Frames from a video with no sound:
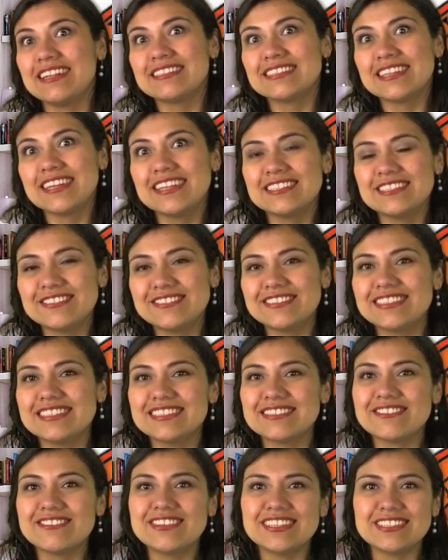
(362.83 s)

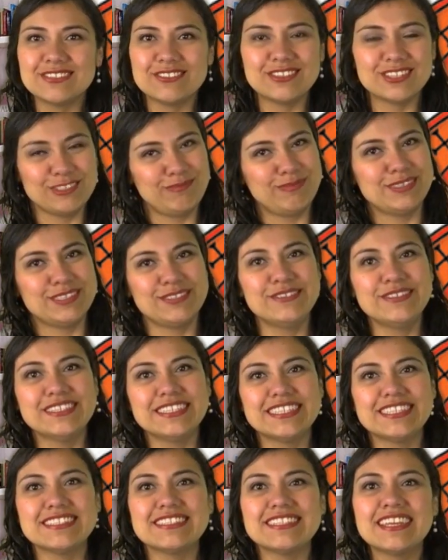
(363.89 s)
relaciones con las otras
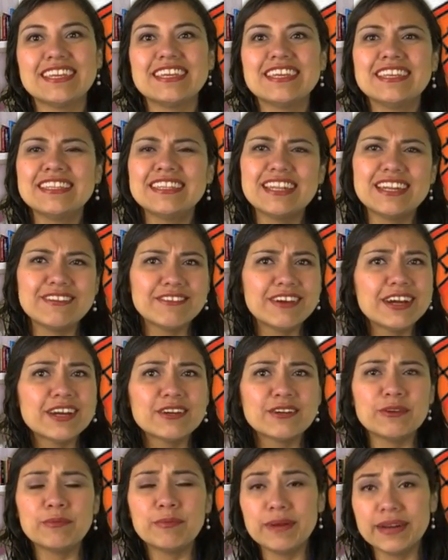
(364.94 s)
personas,
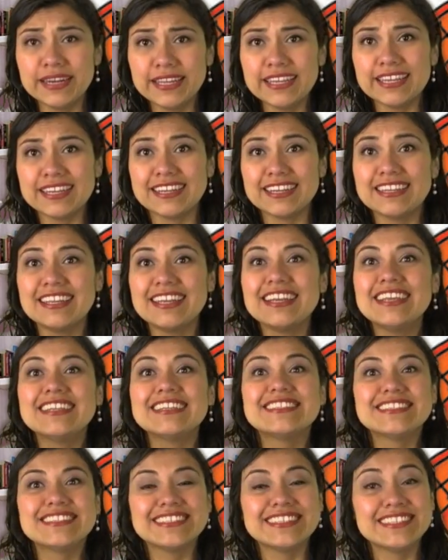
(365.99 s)
trabajo, pareja,
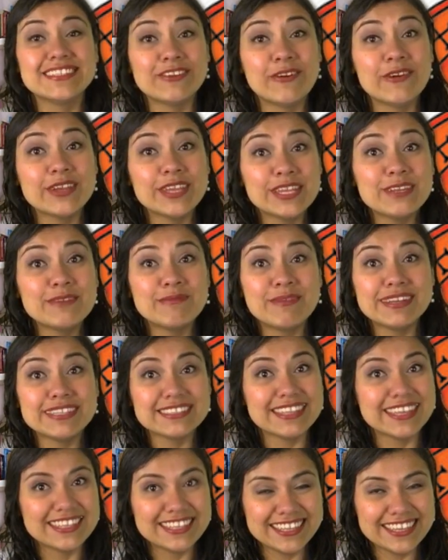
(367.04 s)
sino ir
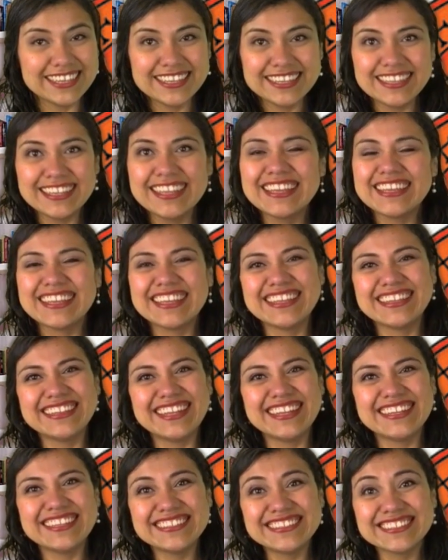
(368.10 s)
más allá. ¿Qué
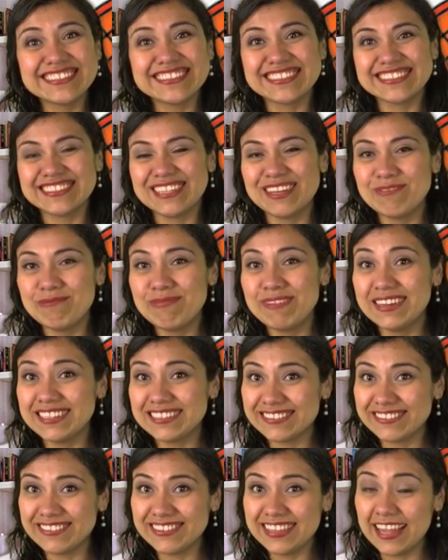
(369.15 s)
tan listos están
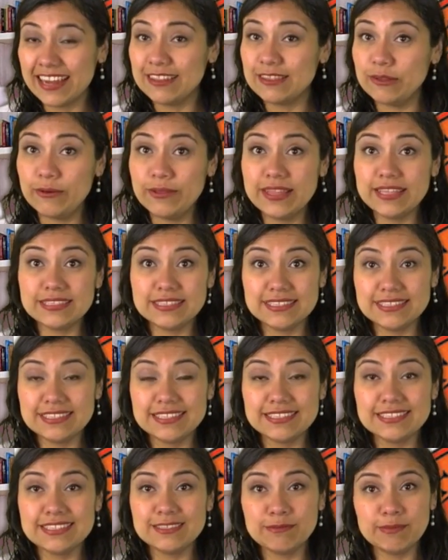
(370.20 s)
para soltar todas
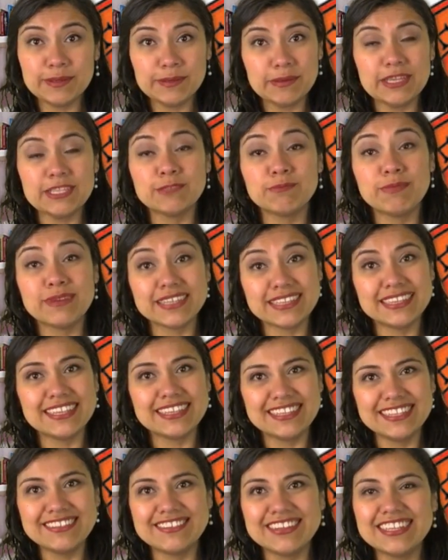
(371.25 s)
estas
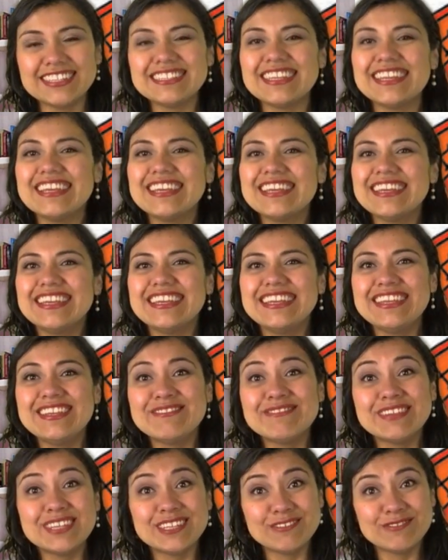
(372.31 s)
expectativas y
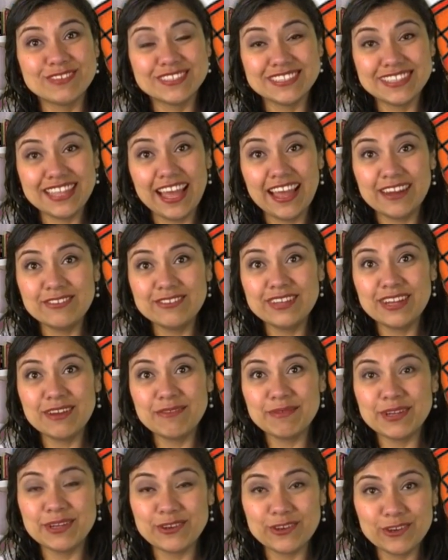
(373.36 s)
manifestar
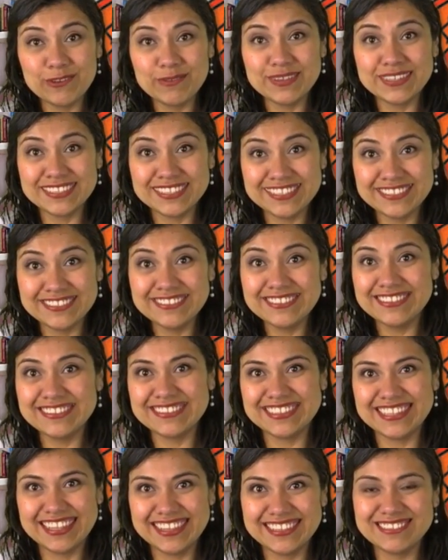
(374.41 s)
una mejor versión de
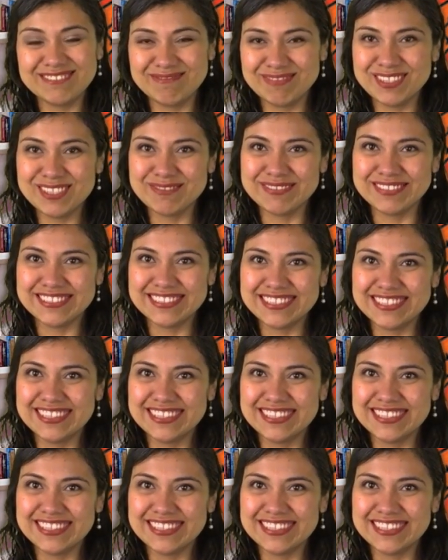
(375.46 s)
ustedes mismos?